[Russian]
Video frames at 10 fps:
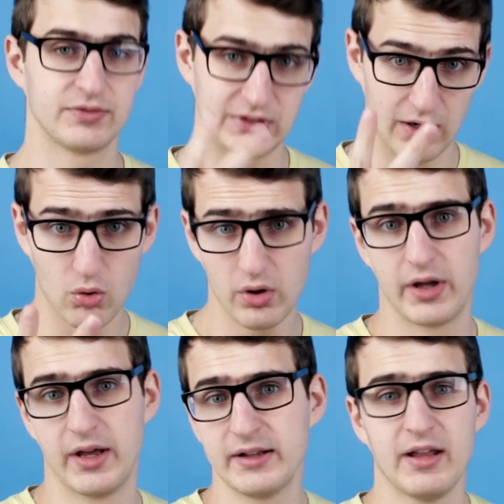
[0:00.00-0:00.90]

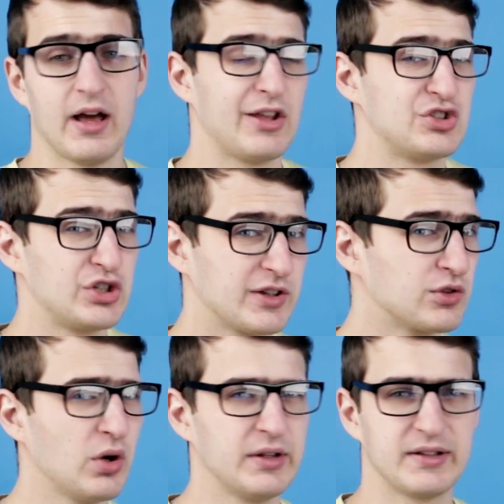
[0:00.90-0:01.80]
Второе – это
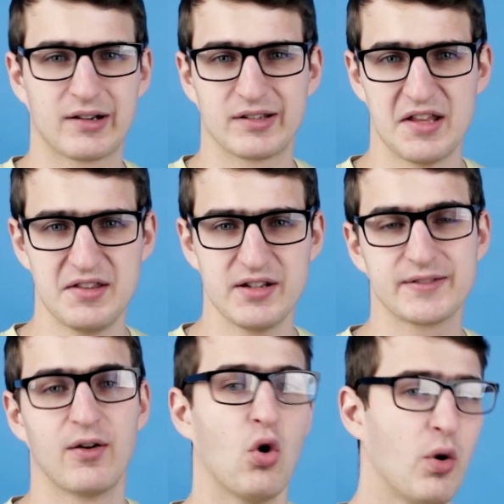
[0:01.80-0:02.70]
очередное
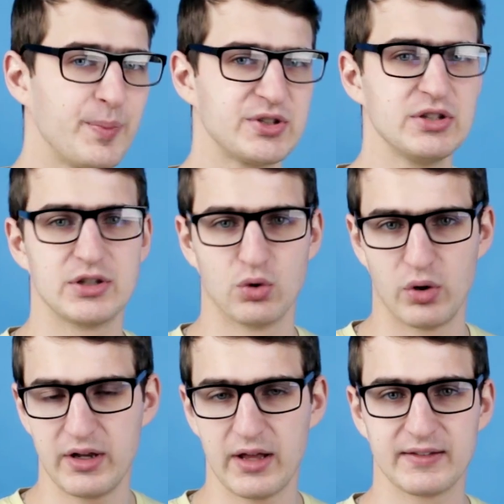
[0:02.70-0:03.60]
доказательство общей
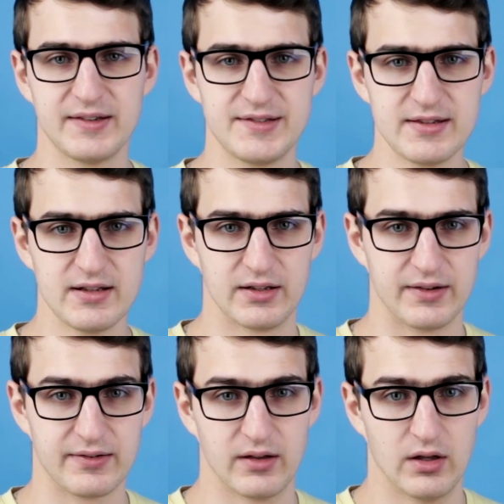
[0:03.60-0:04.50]
теории
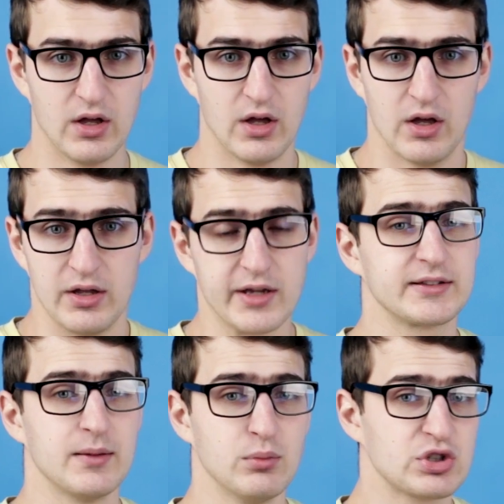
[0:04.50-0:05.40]
относительности – и к
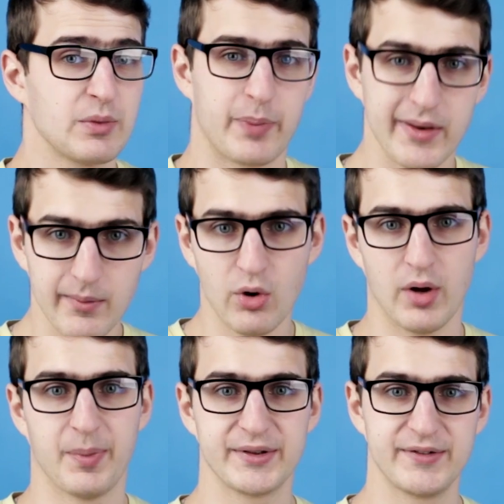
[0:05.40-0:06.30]
тому же
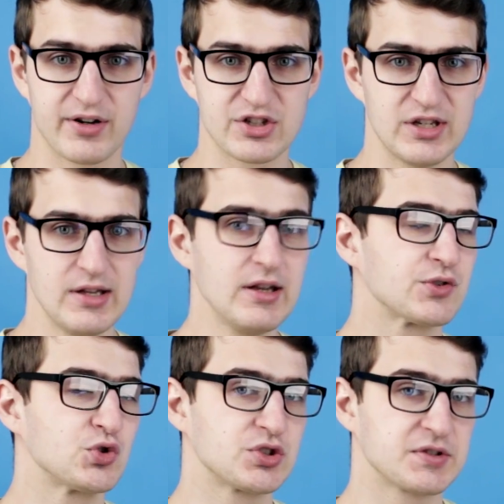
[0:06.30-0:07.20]
прямое подтверждение
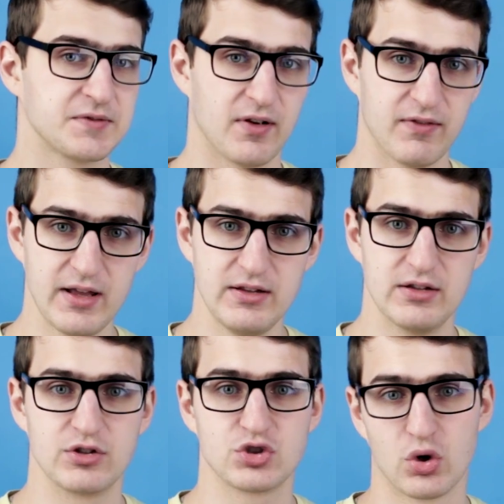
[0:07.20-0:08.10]

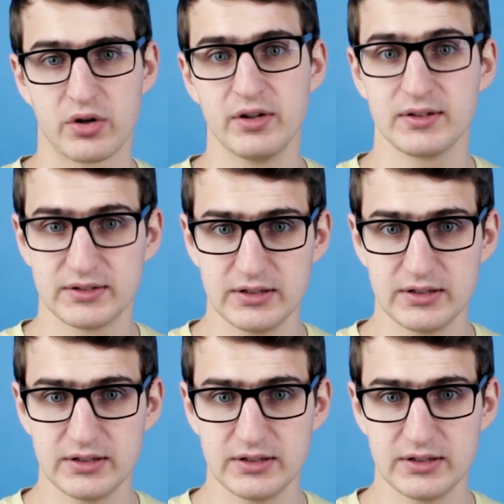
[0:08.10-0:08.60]
существования черных